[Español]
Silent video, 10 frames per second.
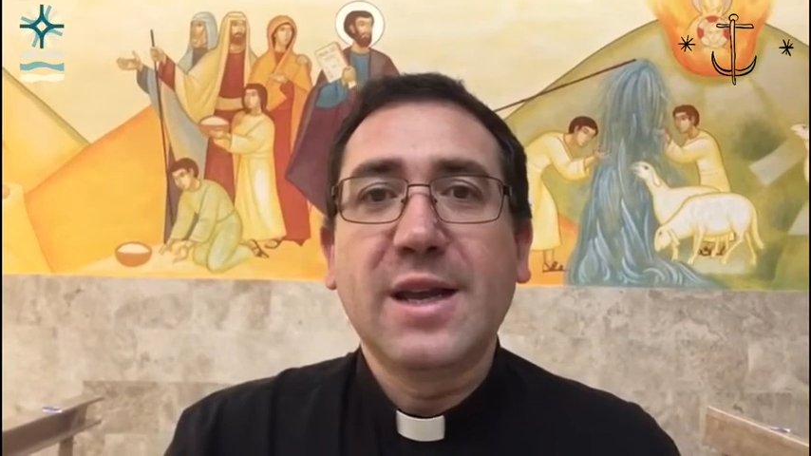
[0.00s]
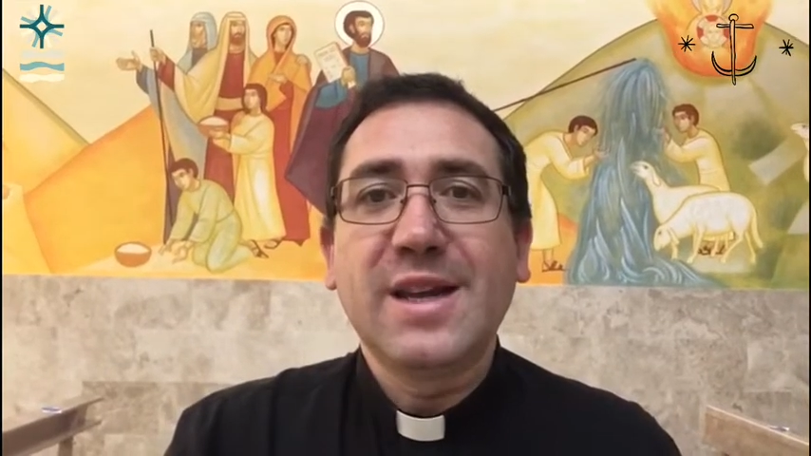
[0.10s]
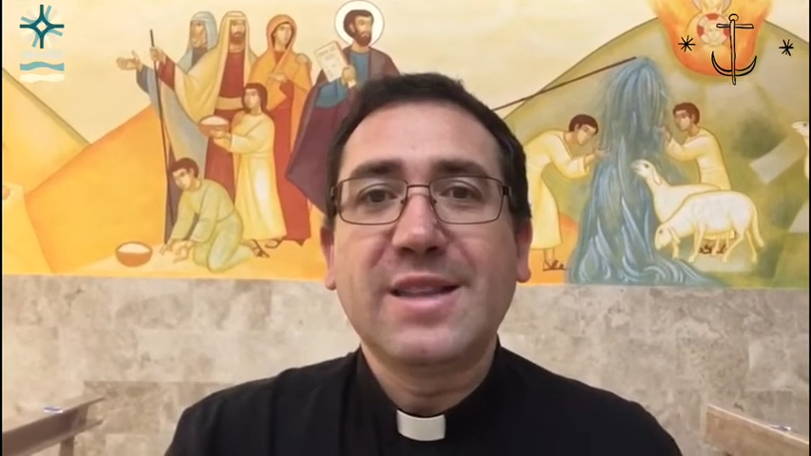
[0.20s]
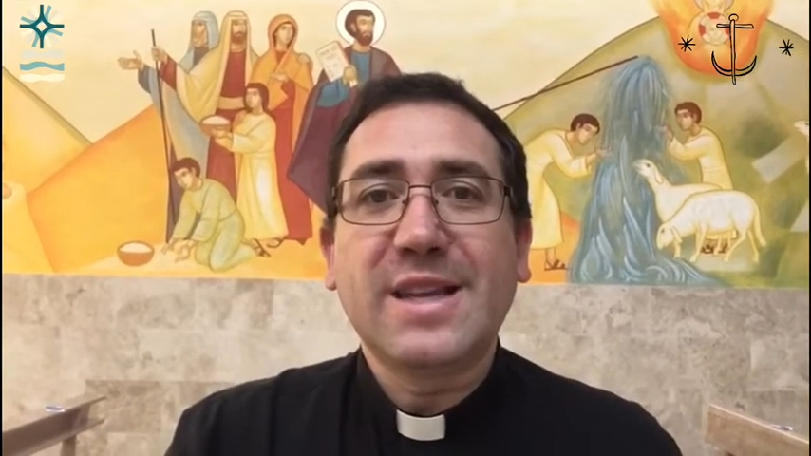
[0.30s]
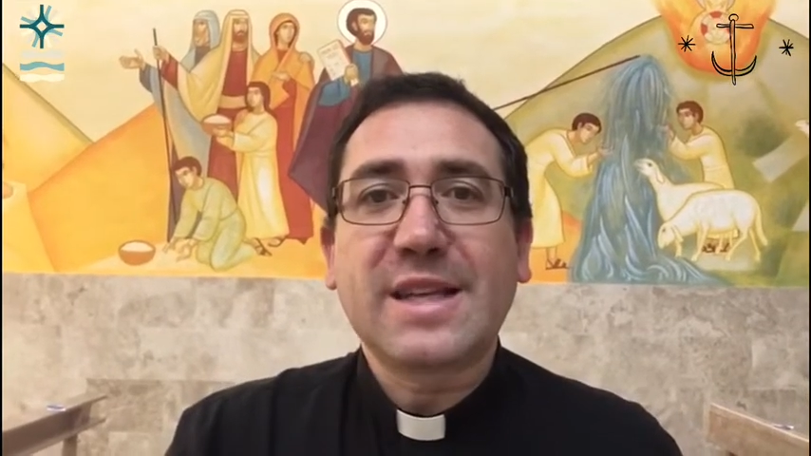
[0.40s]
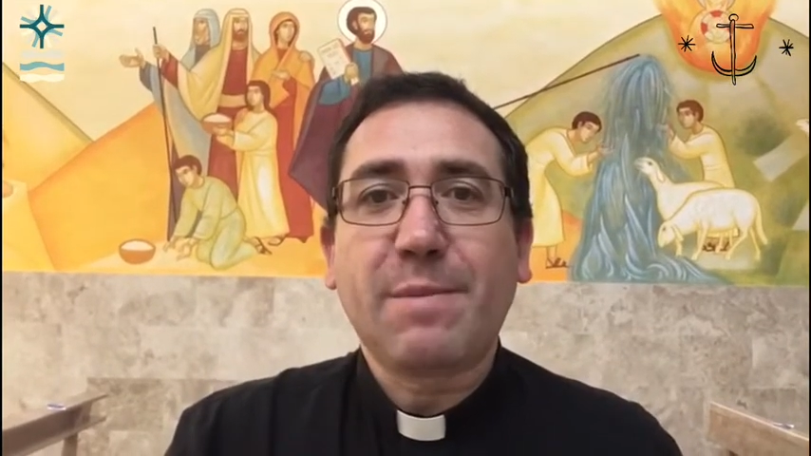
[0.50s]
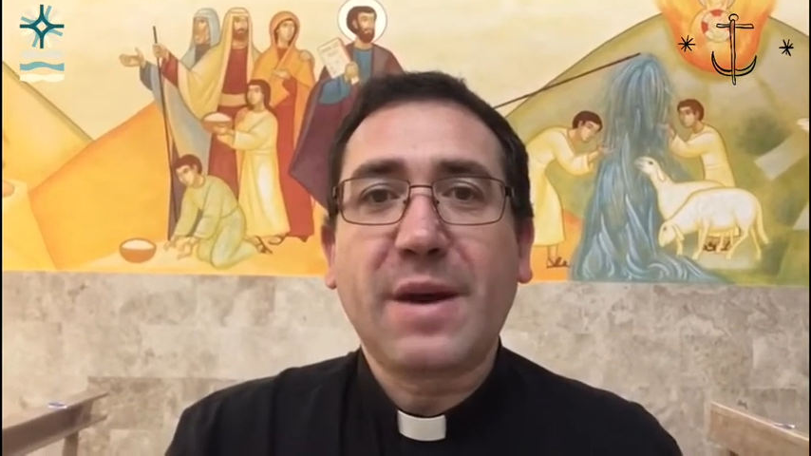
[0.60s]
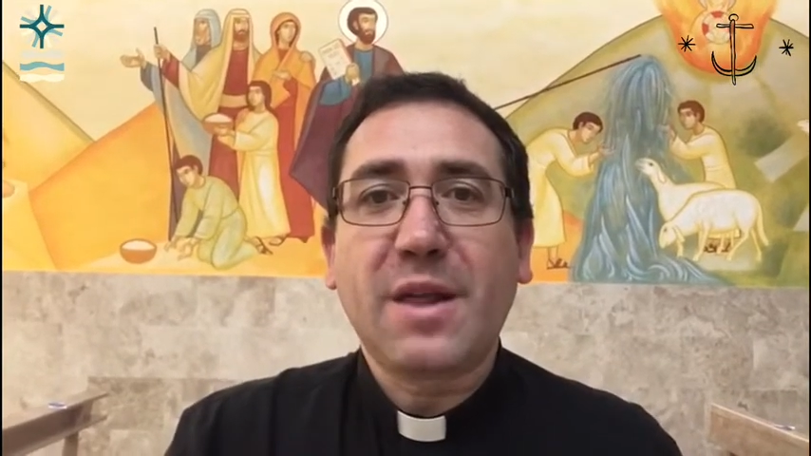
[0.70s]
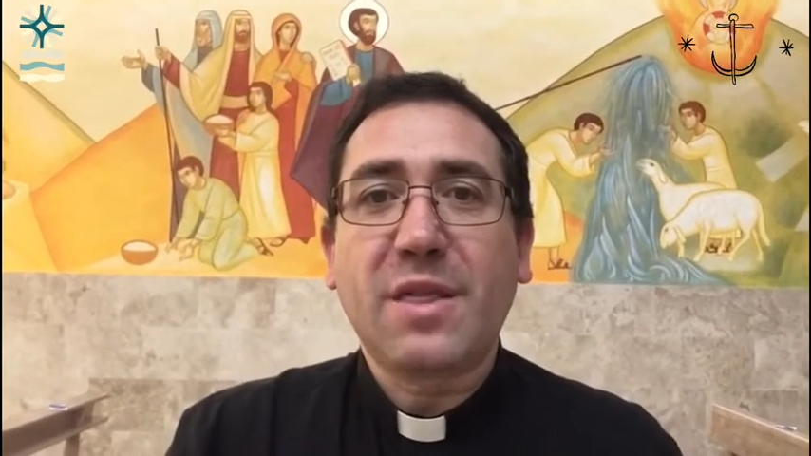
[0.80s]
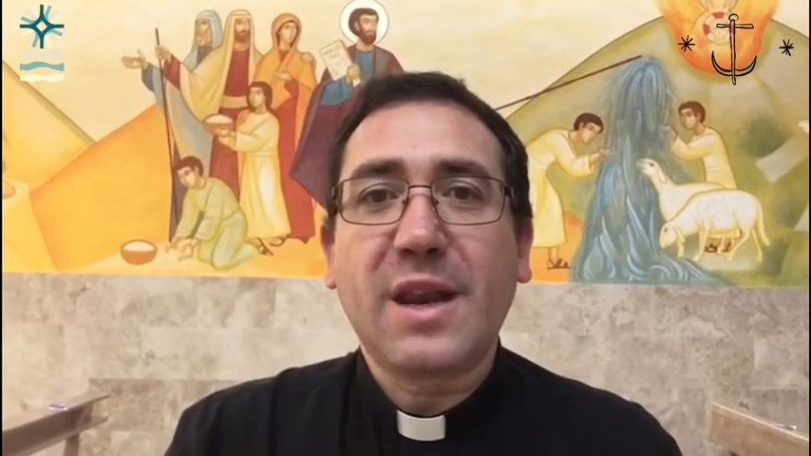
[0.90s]

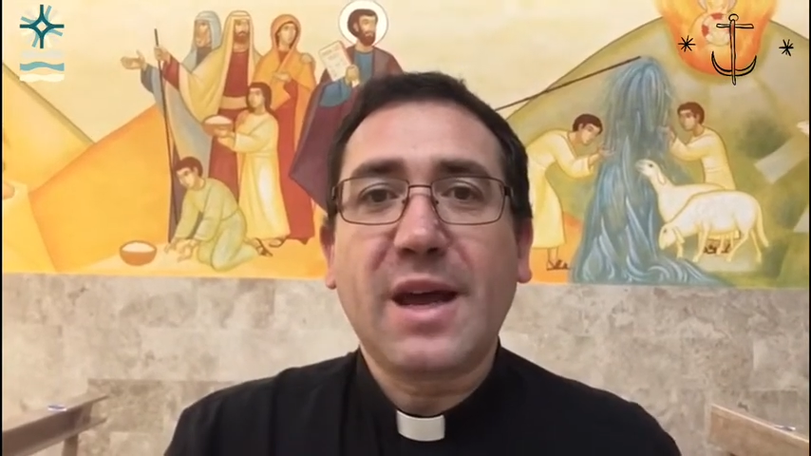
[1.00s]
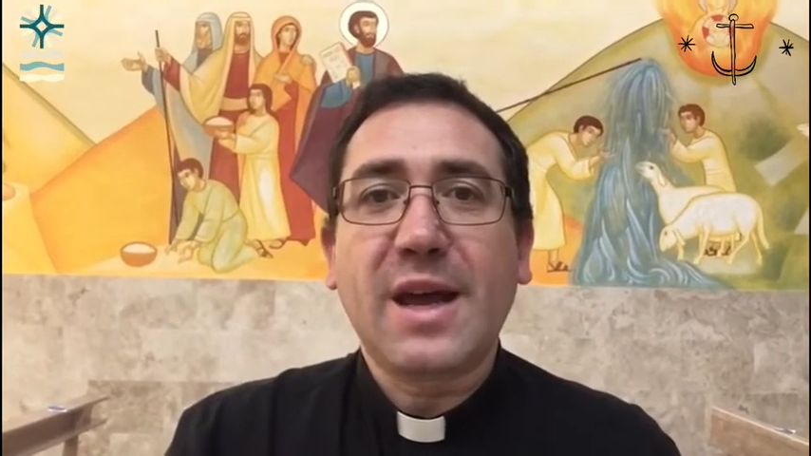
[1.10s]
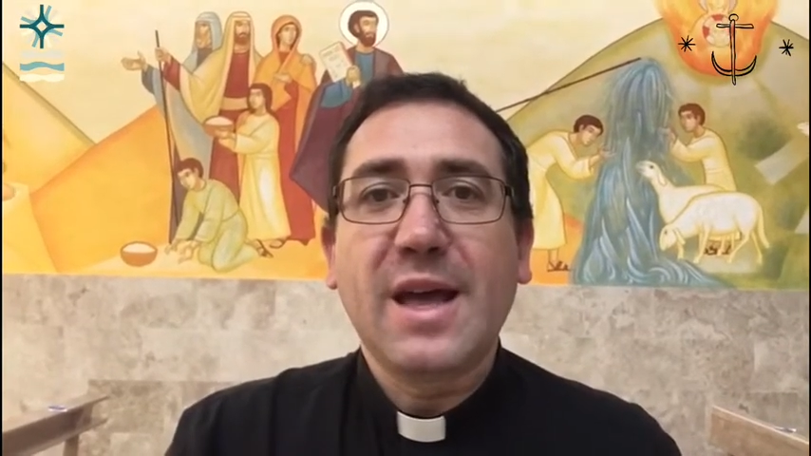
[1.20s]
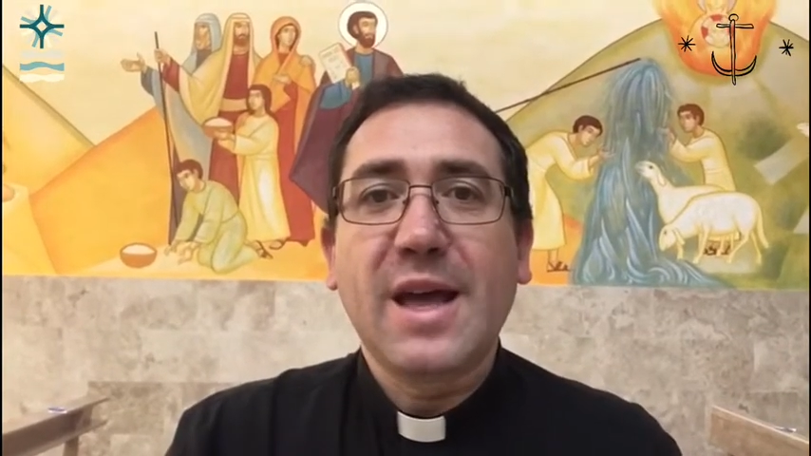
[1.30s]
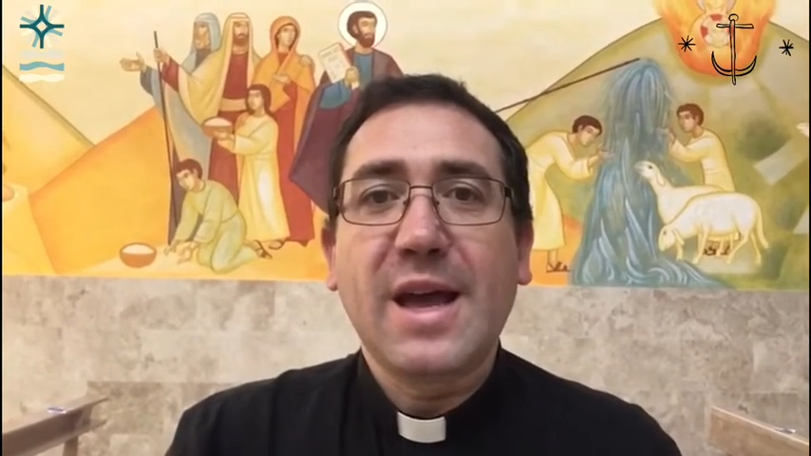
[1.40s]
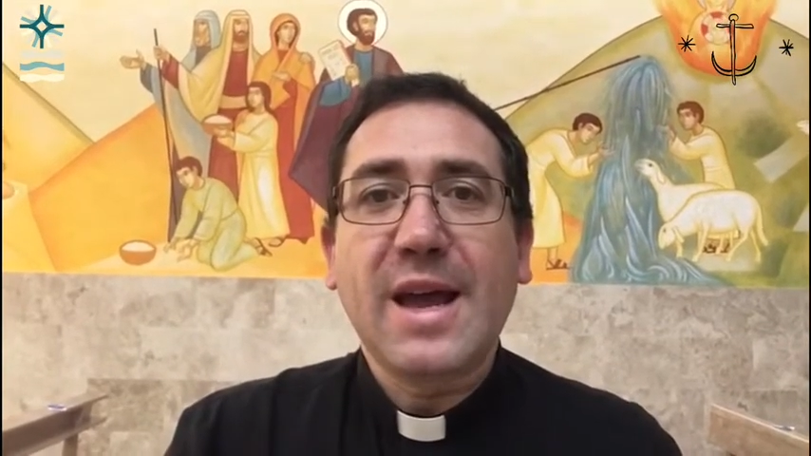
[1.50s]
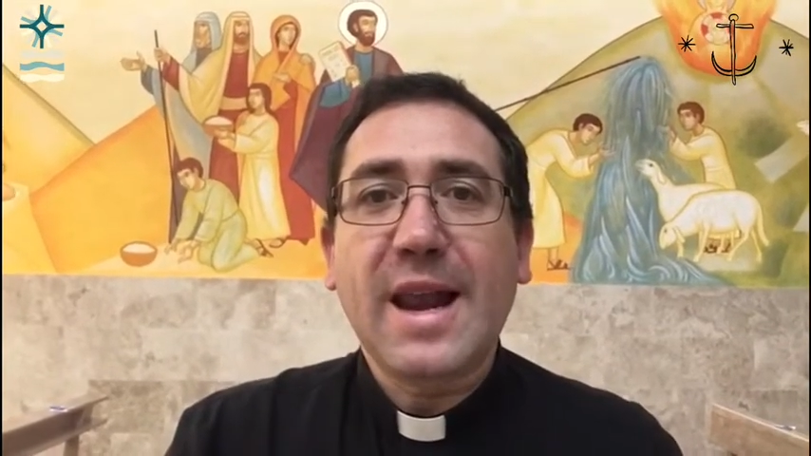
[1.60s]
desaparecerá el